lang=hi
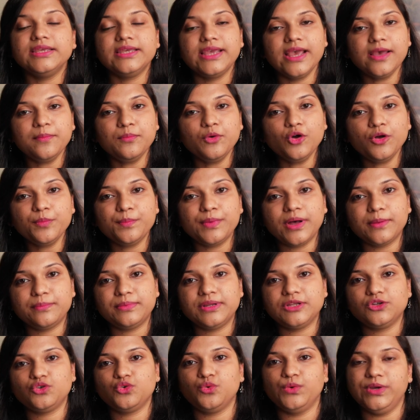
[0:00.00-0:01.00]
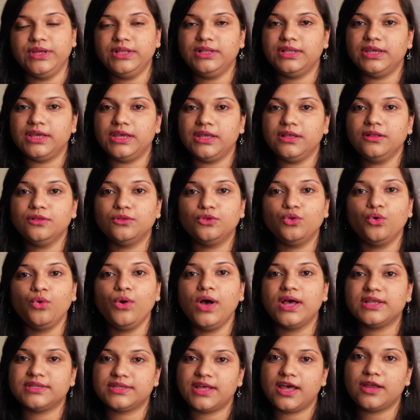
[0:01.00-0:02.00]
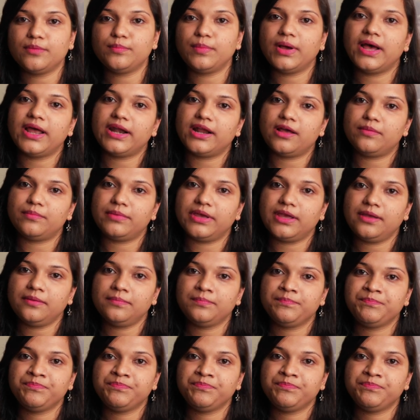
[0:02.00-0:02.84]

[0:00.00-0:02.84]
ये बुक पब्लिश हुई थी 2012 में